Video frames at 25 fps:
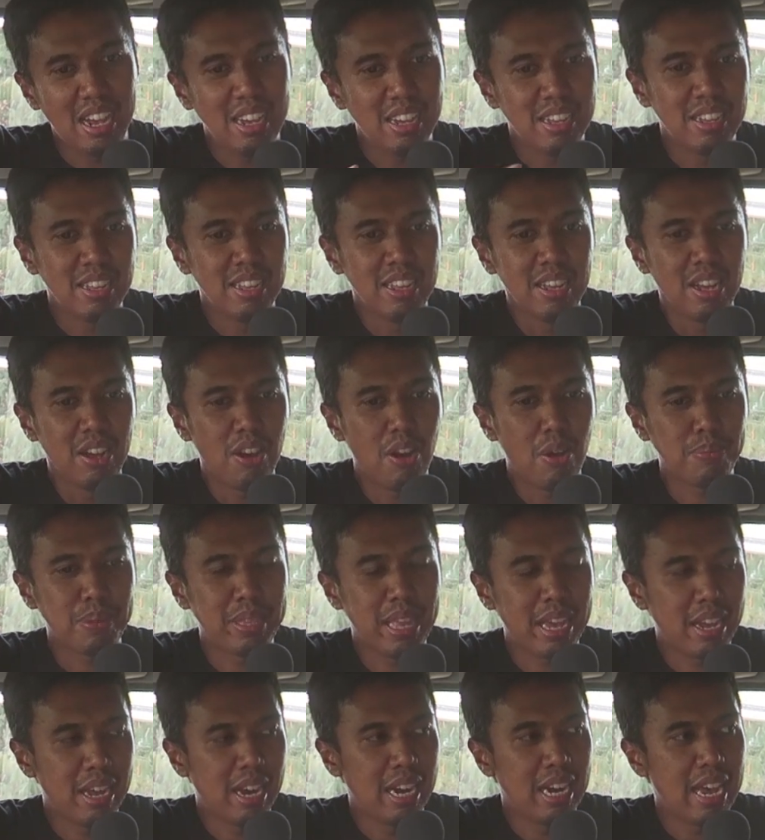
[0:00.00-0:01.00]
yang
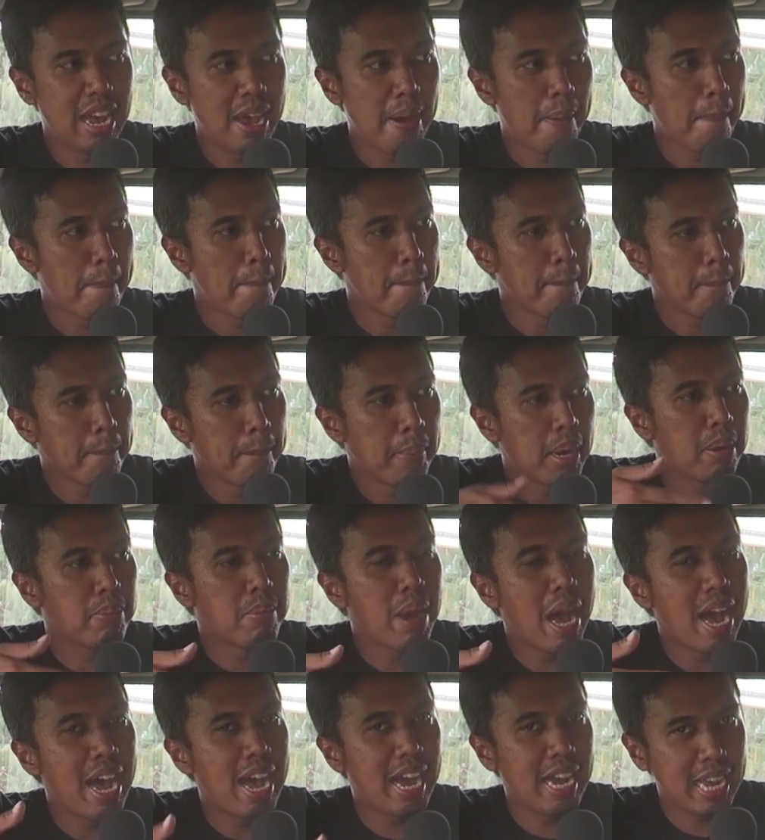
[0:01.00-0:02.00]
obstacle yang
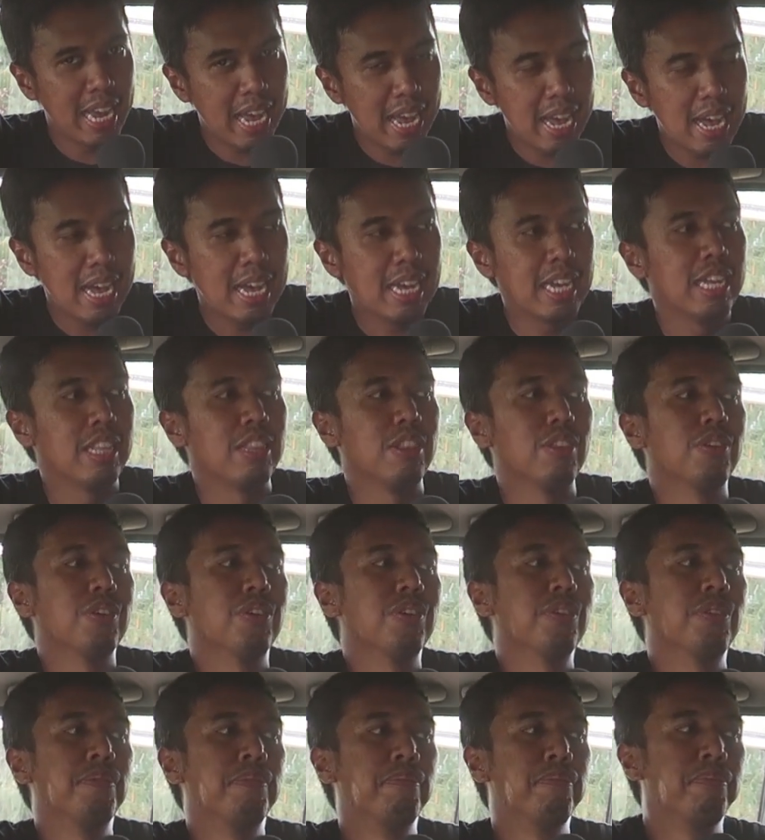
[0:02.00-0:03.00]
berbahaya
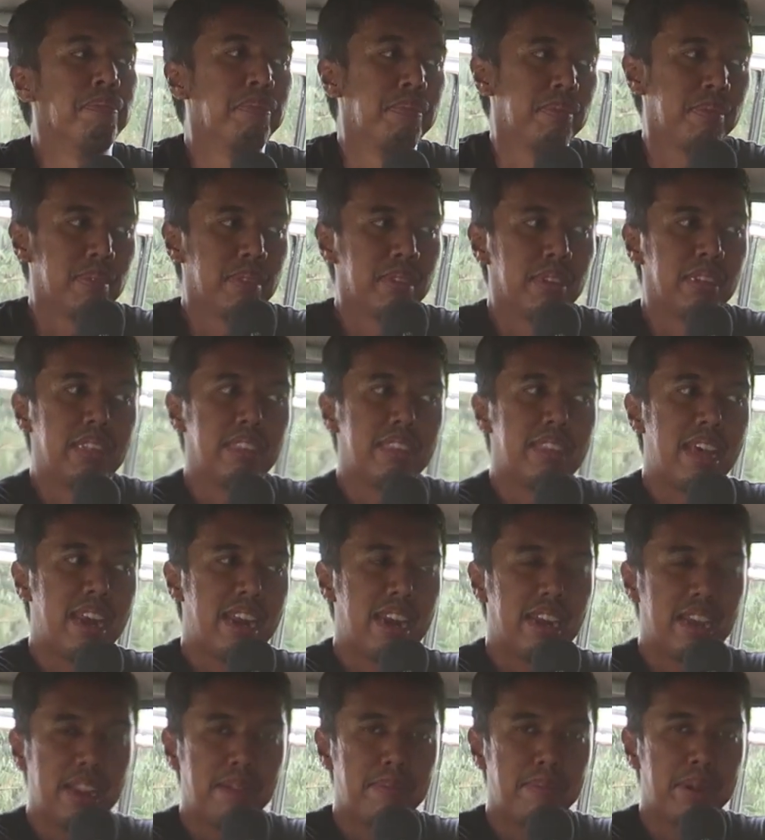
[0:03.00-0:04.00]
gitu
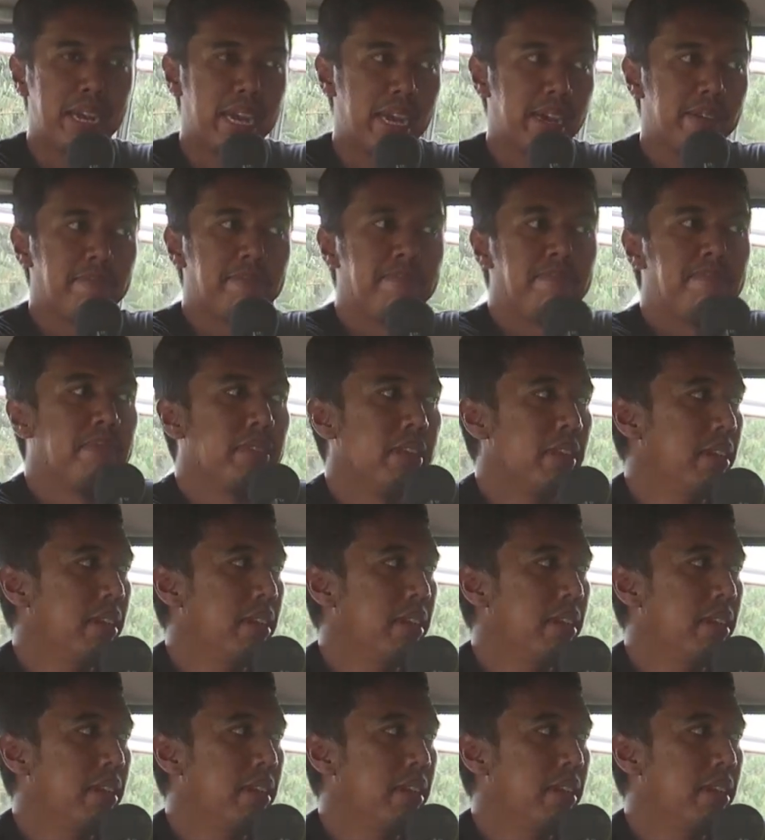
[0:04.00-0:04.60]
disarankan pakai